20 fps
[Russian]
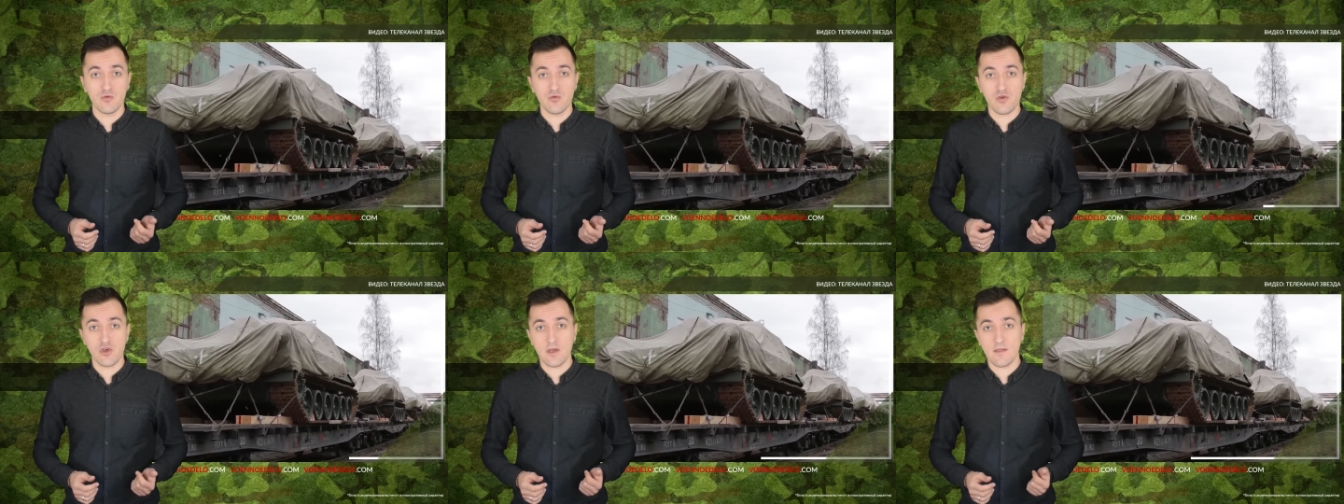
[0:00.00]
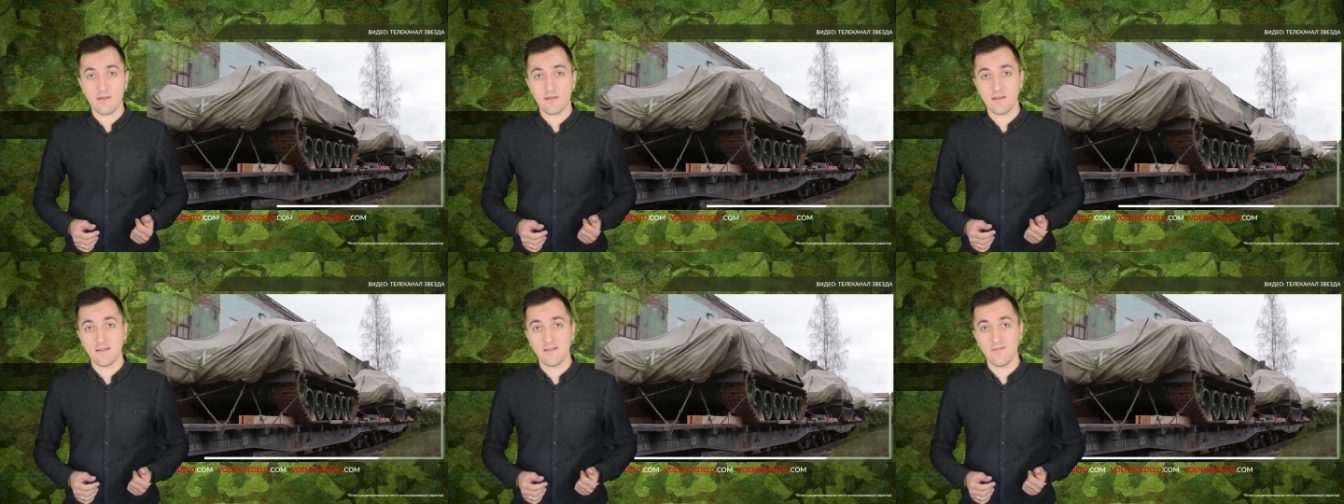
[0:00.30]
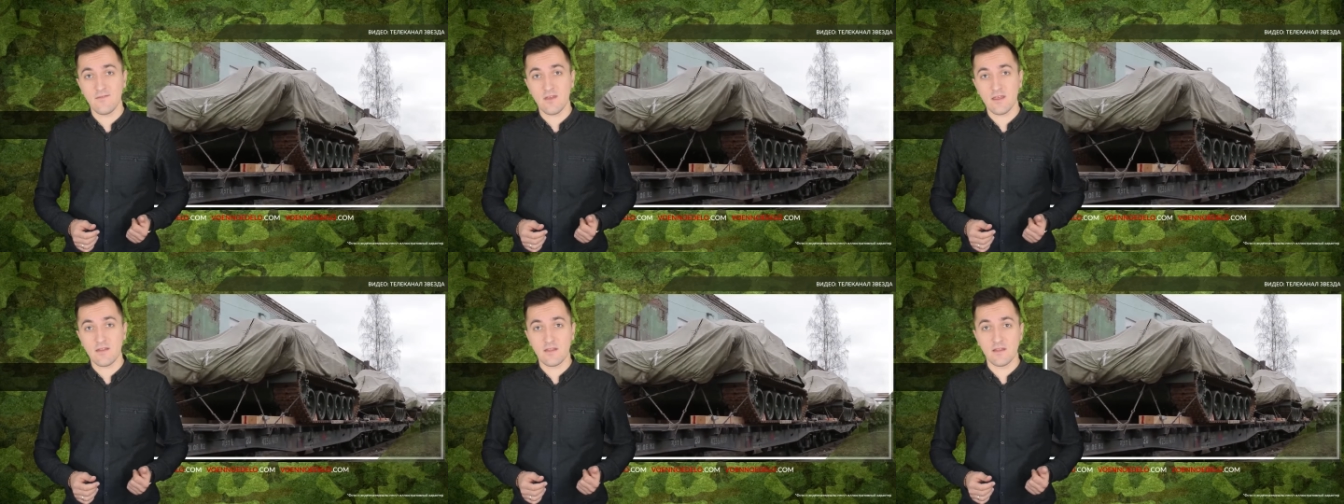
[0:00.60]
участие
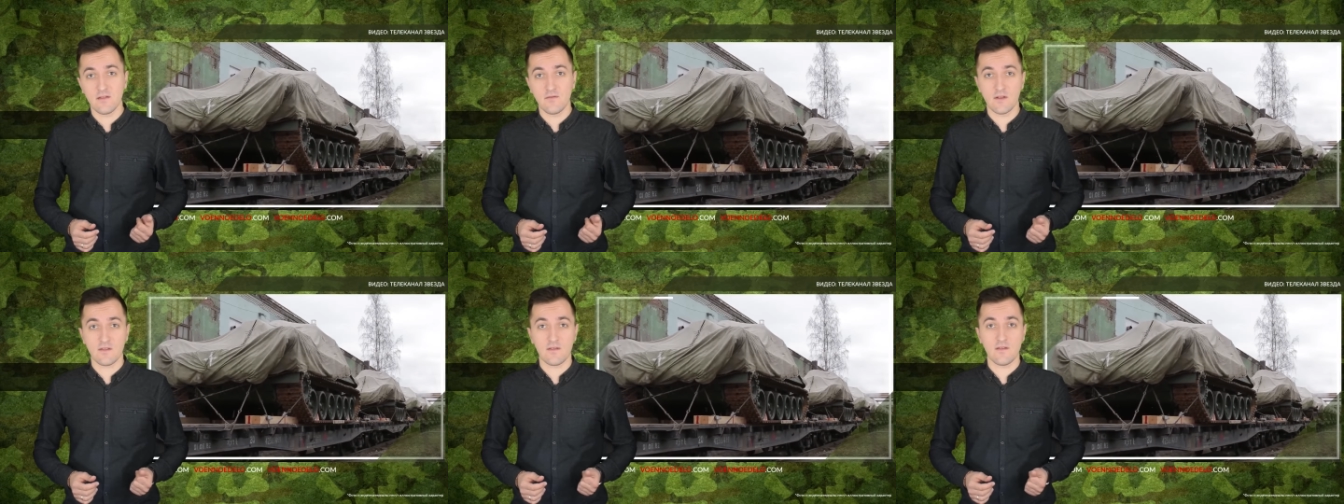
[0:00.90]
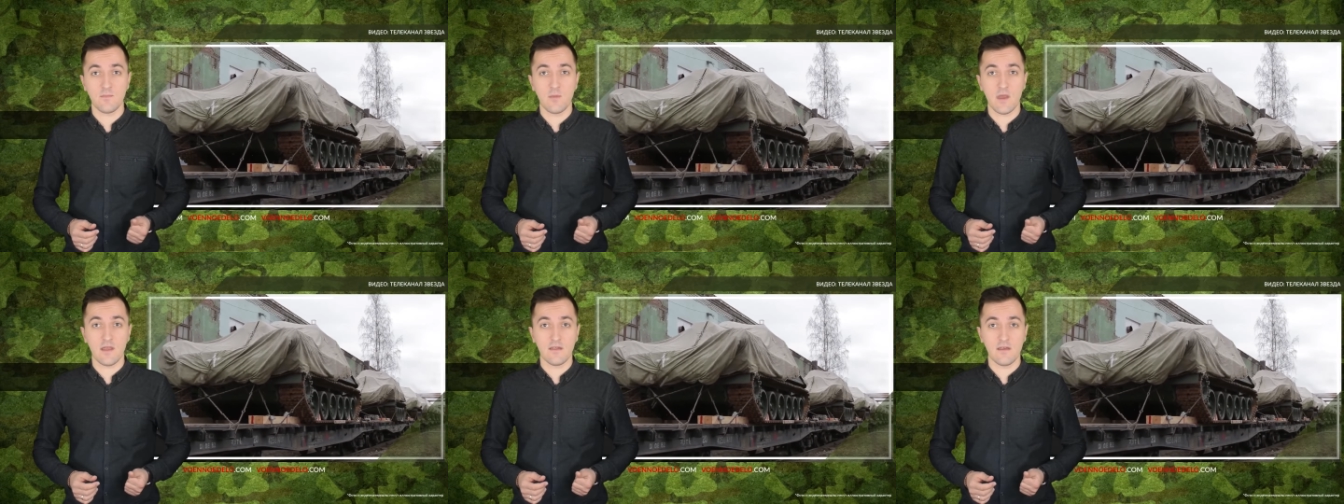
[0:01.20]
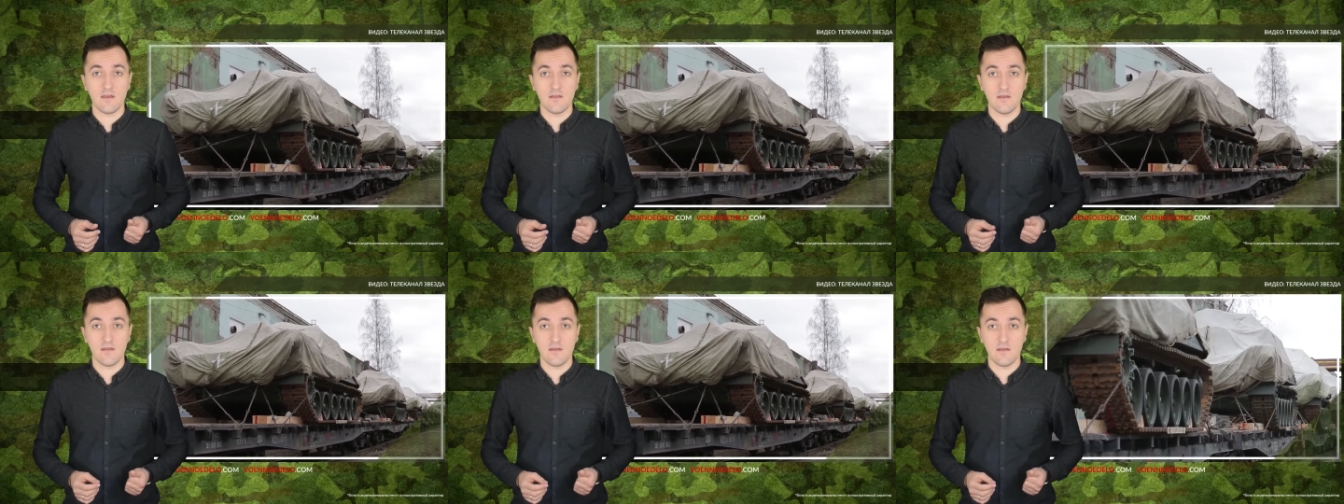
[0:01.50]
225
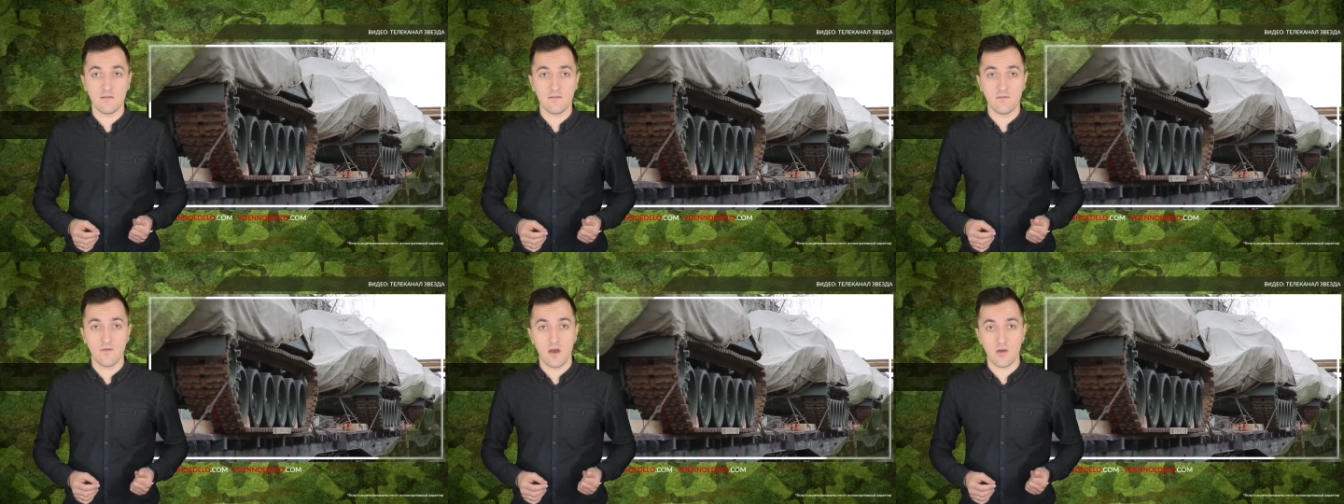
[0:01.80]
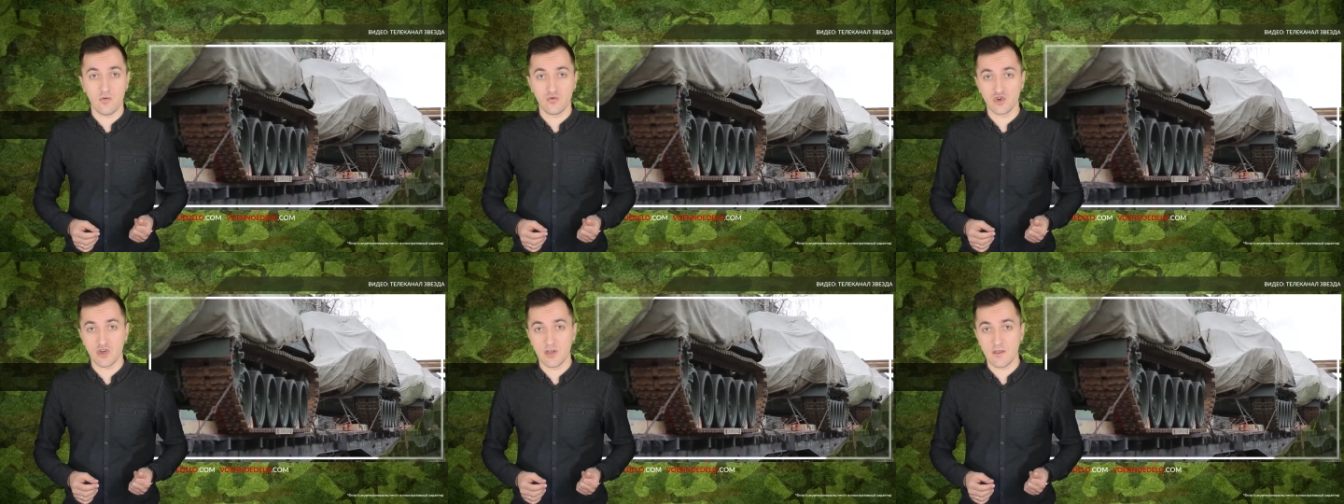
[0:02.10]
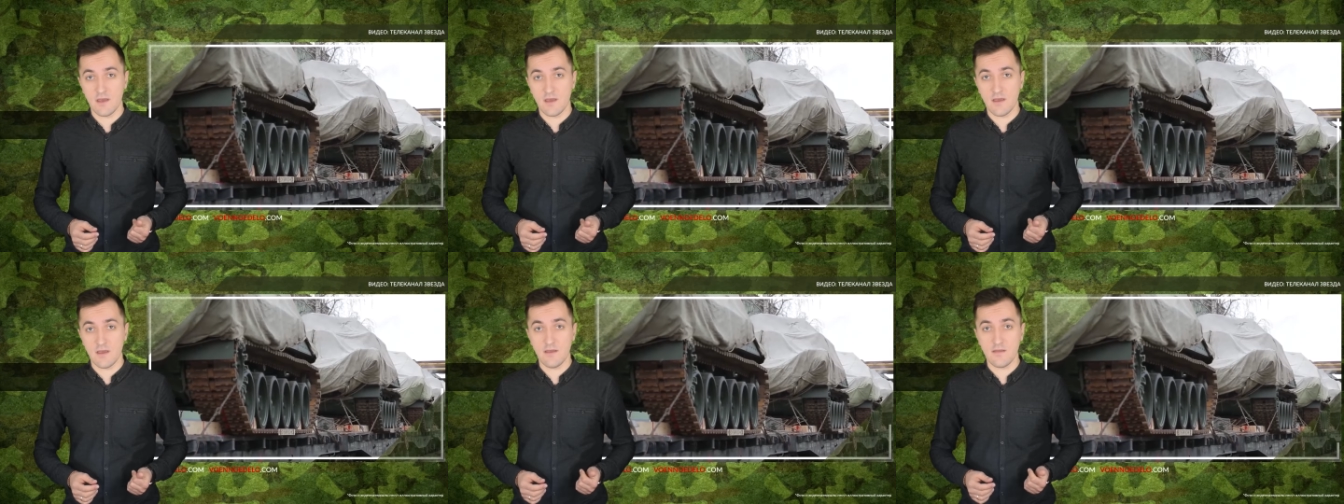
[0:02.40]
единиц
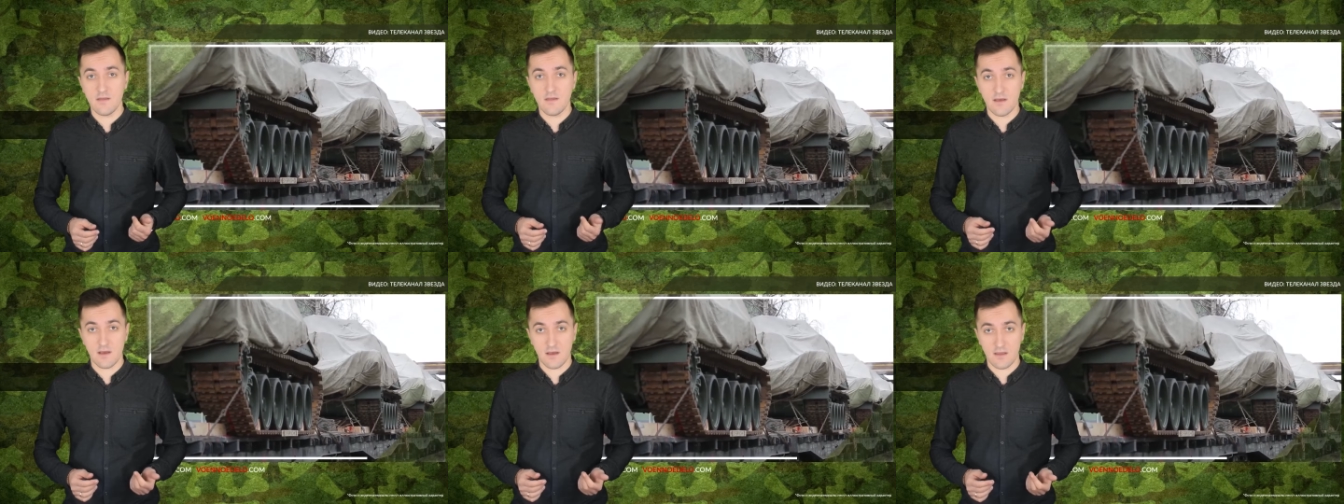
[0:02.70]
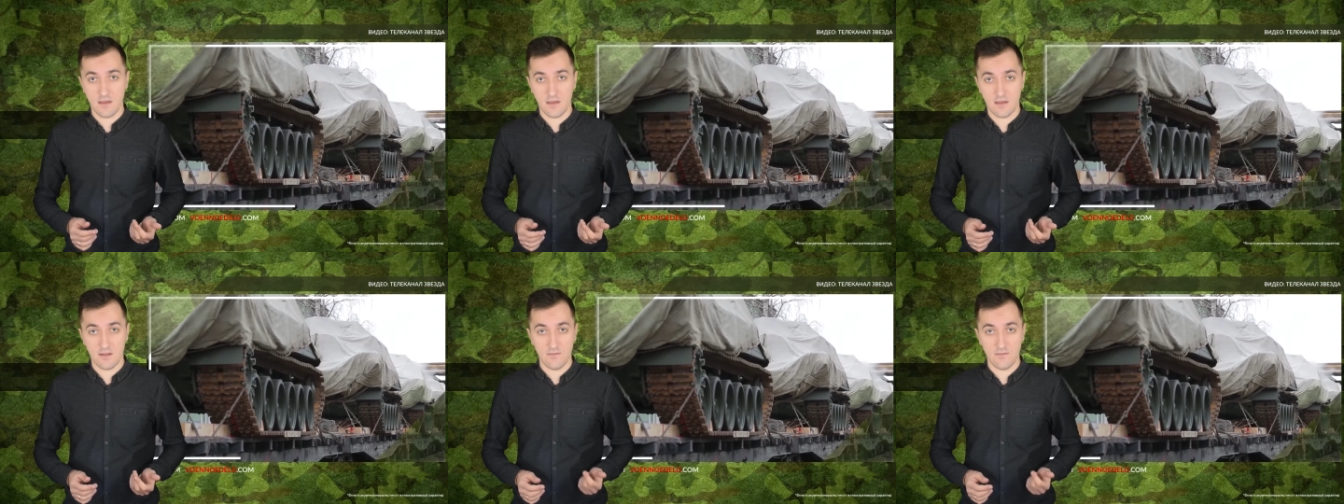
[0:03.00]
вооружения и техники,